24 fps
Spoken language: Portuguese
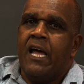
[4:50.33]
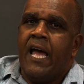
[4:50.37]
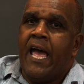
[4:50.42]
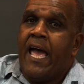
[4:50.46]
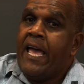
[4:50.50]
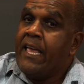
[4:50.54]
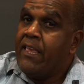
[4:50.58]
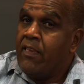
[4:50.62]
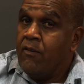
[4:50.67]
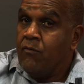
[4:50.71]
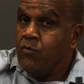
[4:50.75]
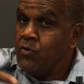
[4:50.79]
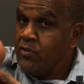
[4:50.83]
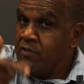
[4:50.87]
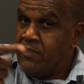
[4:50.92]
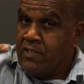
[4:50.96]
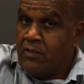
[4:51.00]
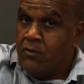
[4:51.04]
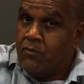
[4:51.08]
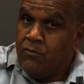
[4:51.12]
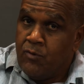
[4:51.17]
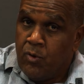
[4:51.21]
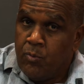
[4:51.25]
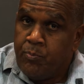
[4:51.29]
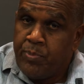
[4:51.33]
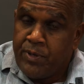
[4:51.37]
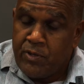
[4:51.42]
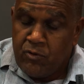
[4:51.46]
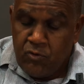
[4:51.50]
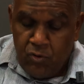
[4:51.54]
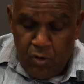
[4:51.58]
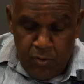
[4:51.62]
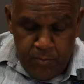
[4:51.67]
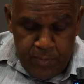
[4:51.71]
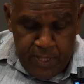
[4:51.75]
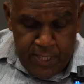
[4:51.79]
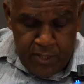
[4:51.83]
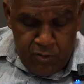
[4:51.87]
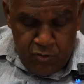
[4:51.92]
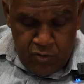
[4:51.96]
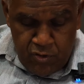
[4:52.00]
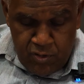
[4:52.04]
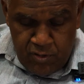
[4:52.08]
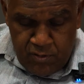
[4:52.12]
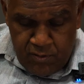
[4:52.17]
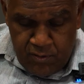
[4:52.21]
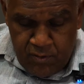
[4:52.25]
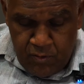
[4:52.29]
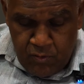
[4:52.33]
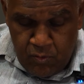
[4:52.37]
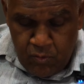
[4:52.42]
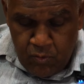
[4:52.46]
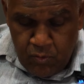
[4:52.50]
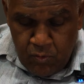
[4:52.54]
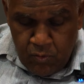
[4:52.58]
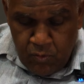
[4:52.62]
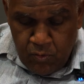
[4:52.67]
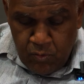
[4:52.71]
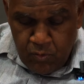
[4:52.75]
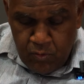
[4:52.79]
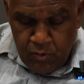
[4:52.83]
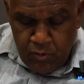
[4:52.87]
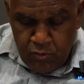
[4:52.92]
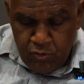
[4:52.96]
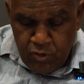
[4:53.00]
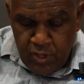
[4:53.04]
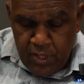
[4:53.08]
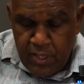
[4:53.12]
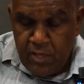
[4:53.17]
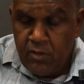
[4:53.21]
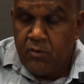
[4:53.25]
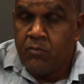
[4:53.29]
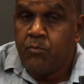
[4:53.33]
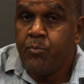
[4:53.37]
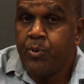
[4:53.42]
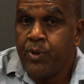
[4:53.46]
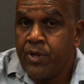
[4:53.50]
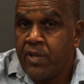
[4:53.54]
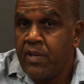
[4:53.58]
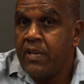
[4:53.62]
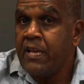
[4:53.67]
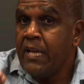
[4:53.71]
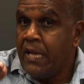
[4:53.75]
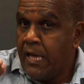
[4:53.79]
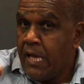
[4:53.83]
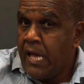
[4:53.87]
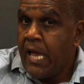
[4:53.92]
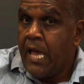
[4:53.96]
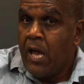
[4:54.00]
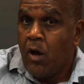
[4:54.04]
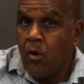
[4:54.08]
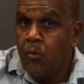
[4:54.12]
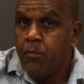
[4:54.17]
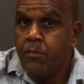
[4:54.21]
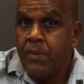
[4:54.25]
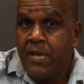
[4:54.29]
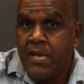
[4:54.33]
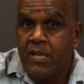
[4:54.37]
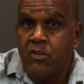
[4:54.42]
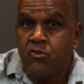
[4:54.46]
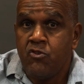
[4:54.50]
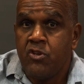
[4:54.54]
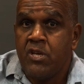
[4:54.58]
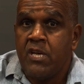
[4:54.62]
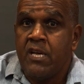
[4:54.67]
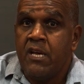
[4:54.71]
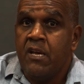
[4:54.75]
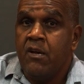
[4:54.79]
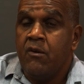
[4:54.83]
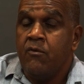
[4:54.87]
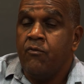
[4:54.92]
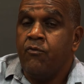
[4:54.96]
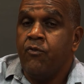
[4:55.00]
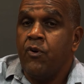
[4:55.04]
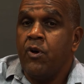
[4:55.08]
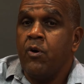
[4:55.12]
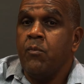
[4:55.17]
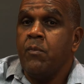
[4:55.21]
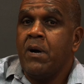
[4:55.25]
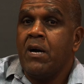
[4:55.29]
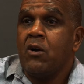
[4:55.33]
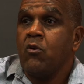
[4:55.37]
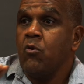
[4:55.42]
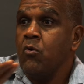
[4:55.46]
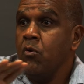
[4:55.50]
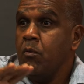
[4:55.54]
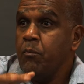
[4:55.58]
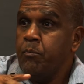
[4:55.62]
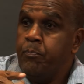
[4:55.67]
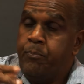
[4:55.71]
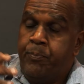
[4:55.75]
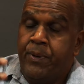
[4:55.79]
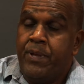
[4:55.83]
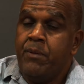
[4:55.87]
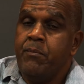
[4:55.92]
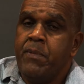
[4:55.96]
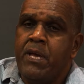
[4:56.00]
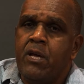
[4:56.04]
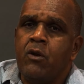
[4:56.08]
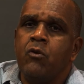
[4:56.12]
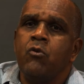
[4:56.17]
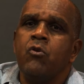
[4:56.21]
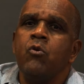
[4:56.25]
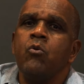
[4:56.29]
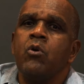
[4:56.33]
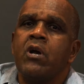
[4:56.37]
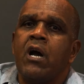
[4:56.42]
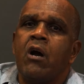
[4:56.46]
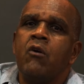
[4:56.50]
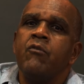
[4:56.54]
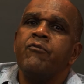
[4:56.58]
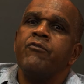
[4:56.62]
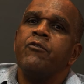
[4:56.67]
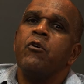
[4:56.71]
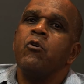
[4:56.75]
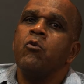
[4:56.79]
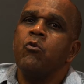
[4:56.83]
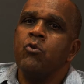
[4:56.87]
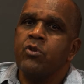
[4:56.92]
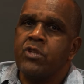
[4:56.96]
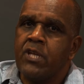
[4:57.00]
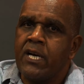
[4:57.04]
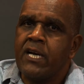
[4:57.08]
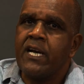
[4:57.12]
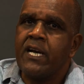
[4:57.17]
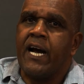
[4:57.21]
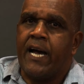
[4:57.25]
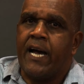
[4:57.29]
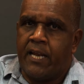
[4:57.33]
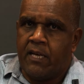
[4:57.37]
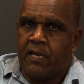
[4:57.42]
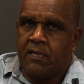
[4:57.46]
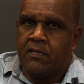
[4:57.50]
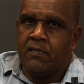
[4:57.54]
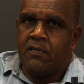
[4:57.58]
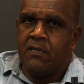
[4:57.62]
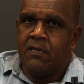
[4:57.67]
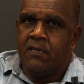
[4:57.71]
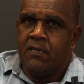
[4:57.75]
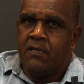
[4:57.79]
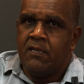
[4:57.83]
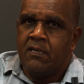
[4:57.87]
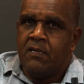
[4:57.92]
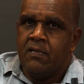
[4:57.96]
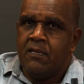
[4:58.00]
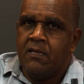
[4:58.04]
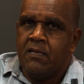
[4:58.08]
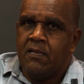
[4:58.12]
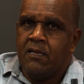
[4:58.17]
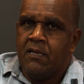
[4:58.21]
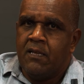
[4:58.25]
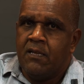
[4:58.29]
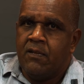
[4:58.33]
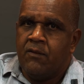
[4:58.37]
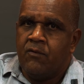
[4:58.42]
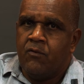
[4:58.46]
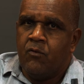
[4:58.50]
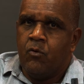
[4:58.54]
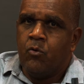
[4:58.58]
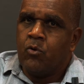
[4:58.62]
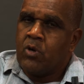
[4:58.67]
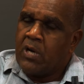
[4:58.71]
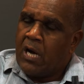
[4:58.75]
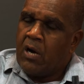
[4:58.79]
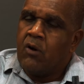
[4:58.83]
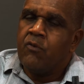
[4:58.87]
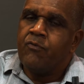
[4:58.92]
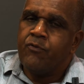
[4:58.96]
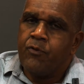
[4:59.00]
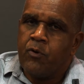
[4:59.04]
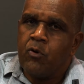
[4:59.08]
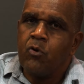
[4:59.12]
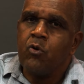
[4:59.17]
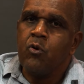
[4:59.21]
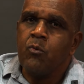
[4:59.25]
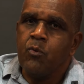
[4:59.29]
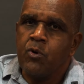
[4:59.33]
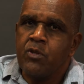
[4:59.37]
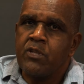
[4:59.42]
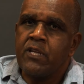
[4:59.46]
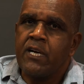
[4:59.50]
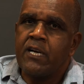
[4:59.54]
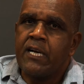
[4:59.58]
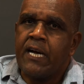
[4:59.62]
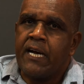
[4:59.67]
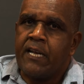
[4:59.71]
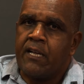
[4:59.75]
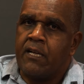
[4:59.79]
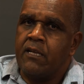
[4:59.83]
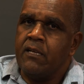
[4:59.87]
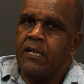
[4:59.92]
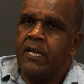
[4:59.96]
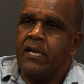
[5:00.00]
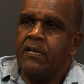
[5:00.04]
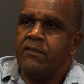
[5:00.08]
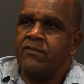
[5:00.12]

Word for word: é que você não viu pessoalmente, Eugênio, porque realmente foi uma. Primeiro que o carro ficou com outra cara. O carro ficou com outra cara. É